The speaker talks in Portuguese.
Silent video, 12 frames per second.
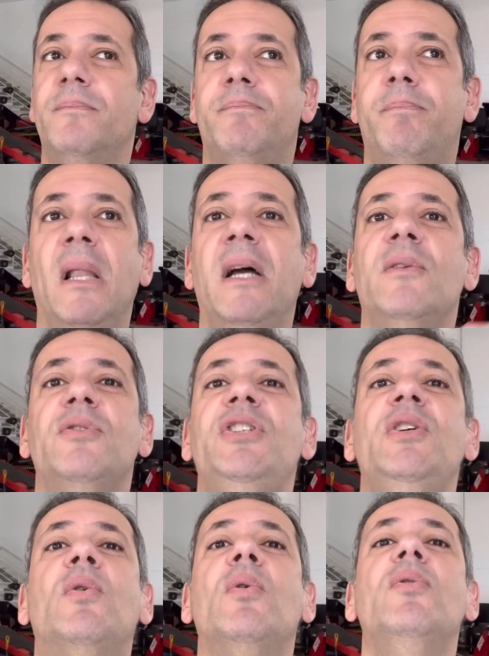plano de
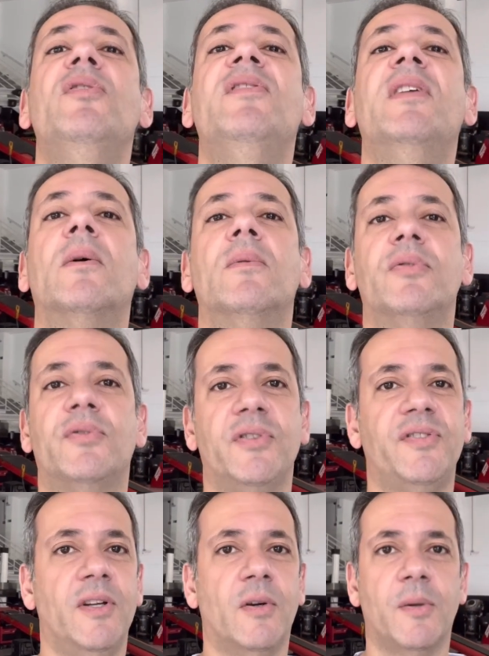inclusão
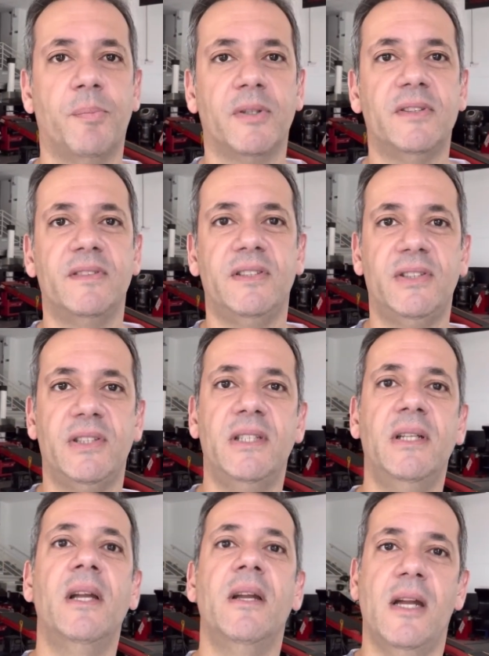social que pode
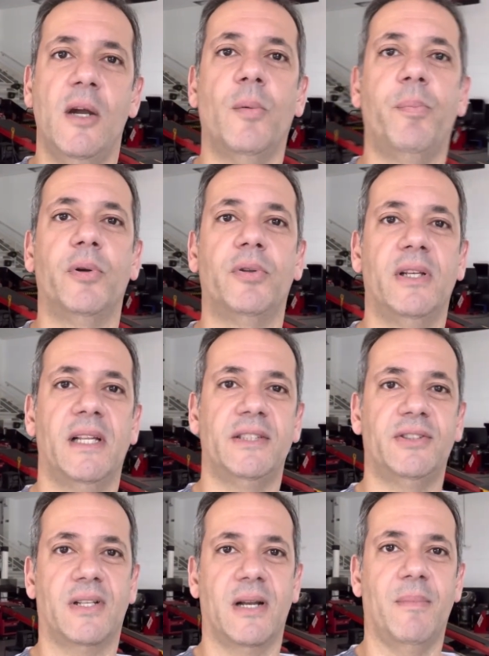existir é a oportunidade
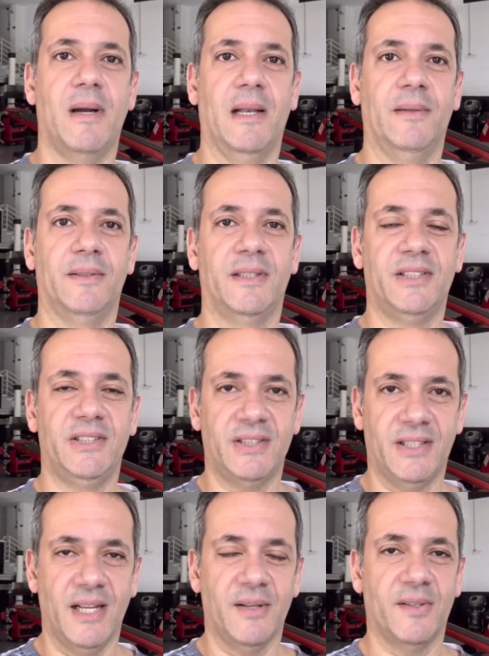de trabalho, da gente
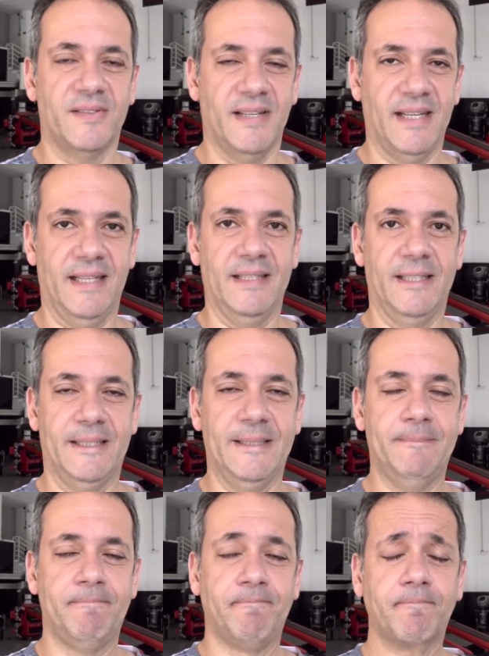ter a nossa renda, né?
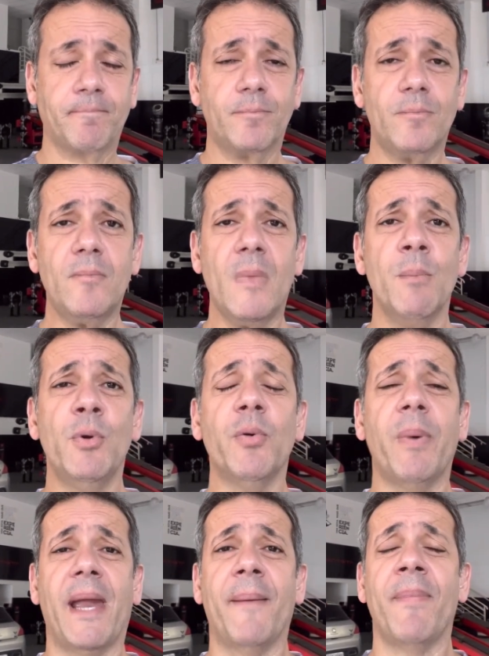Muito
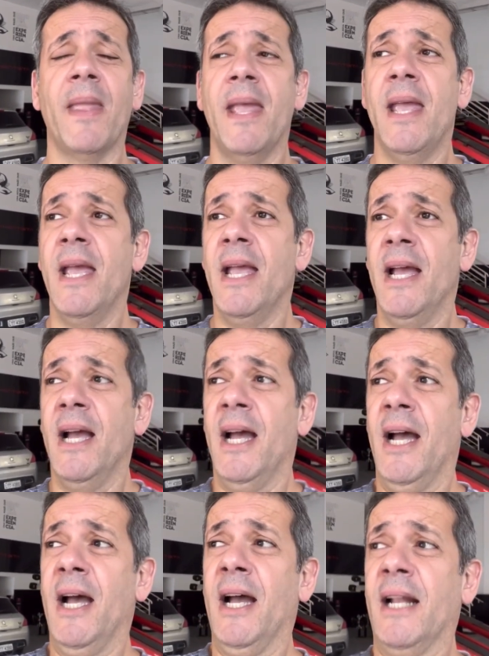bem.
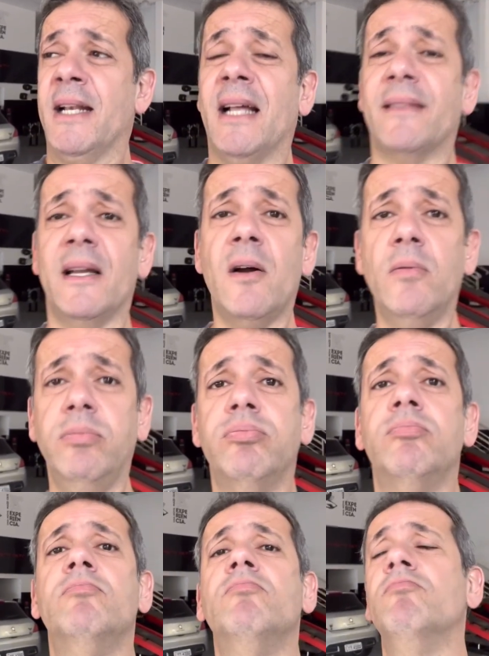Natal,
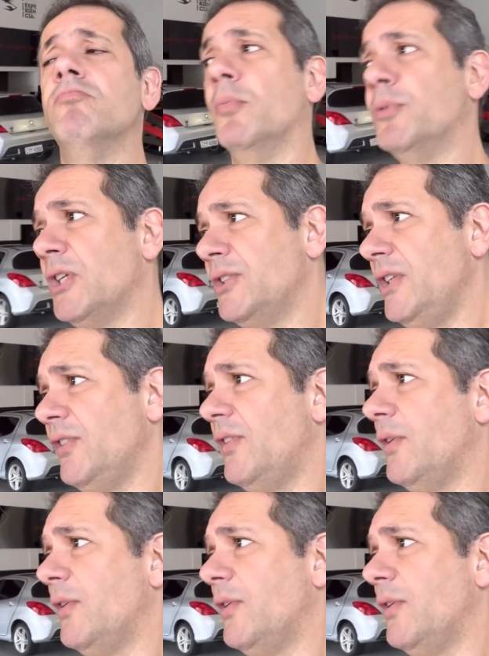como eu já disse,